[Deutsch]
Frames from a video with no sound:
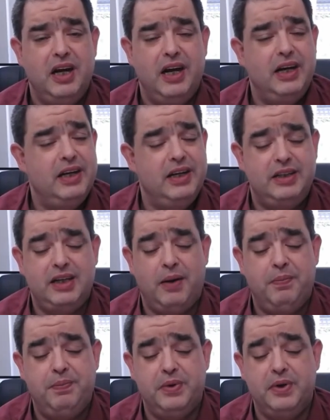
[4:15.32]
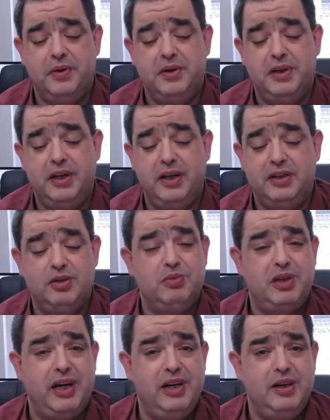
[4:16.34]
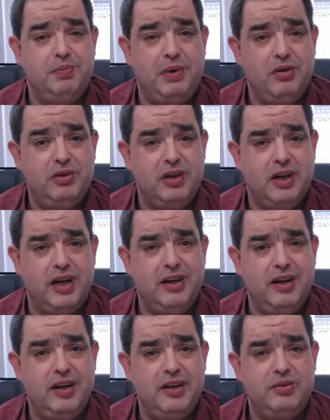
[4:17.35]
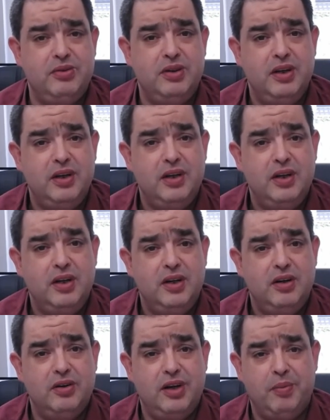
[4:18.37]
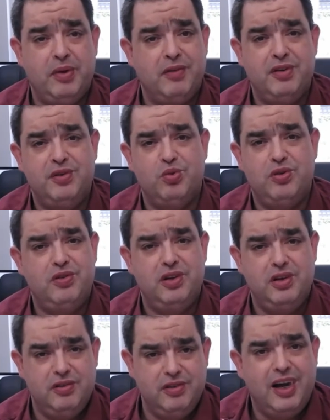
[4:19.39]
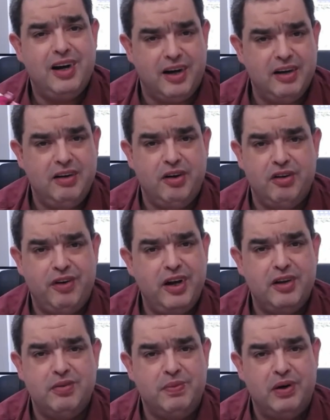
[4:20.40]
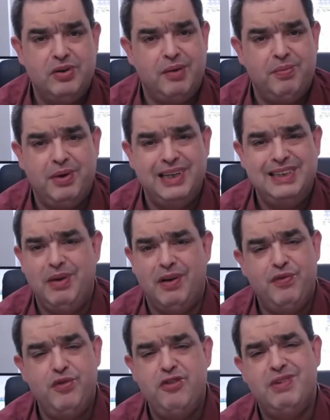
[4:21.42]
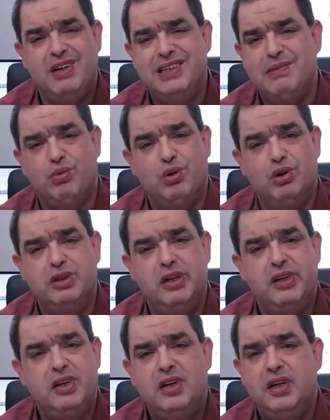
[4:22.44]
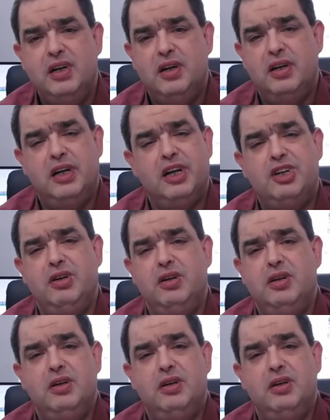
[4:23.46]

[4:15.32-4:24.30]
Ich habe äh, den zum Teil gebaut nach Anleitung und habe dann versucht, nach Anleitung weiterzubauen. Dabei ist sie mir fünfmal zerbröselt. Dann, hat die,